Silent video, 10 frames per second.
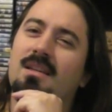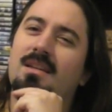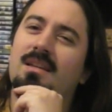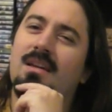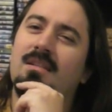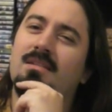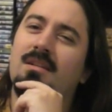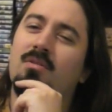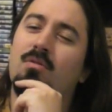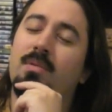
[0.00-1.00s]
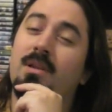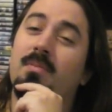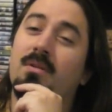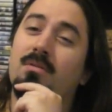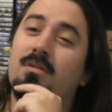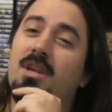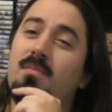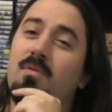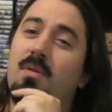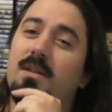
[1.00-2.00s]
euh, en étant accompagnée par d'autres
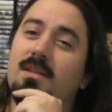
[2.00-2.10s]
gemmes, quoi.